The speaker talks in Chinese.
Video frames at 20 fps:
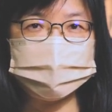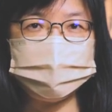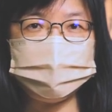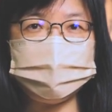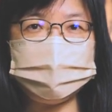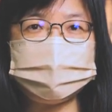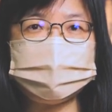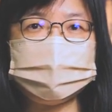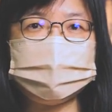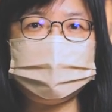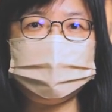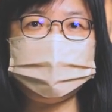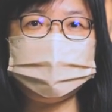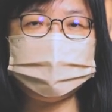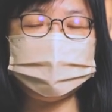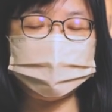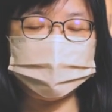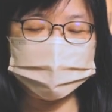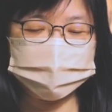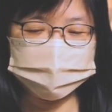需要
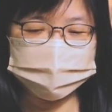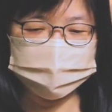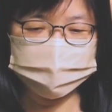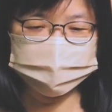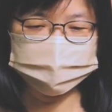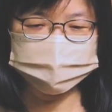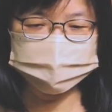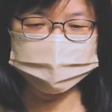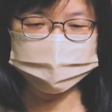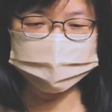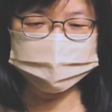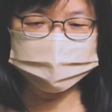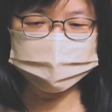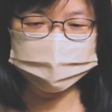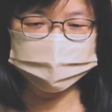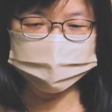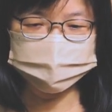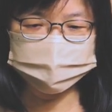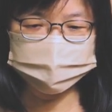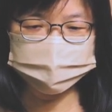被主来洁
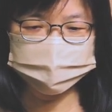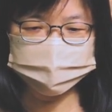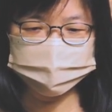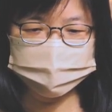净的？